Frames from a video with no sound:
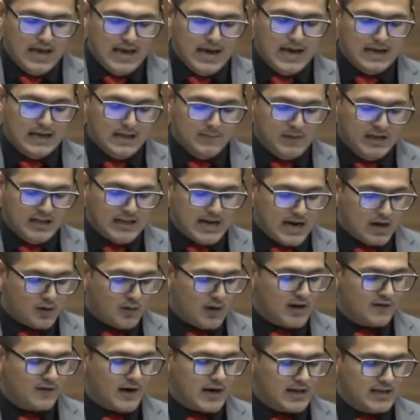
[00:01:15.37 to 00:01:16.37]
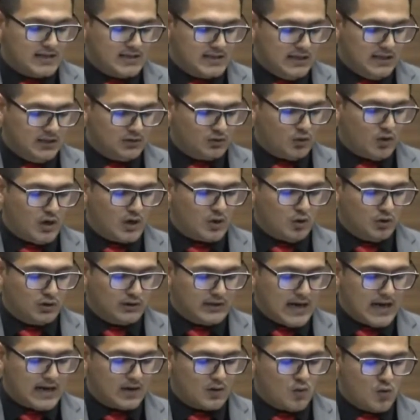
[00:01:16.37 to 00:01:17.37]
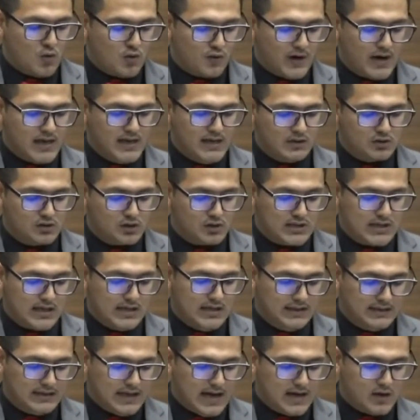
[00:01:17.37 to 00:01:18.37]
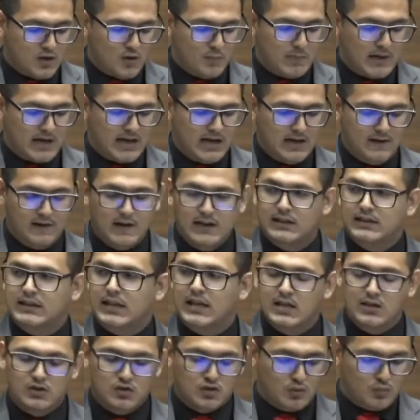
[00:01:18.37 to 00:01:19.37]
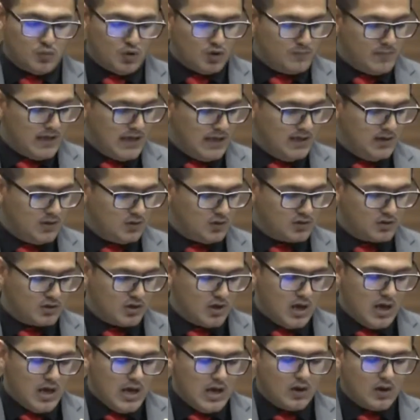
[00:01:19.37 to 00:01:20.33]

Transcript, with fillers: eliminaron el requisito de contar con un registro sanitario para la venta de insumos médicos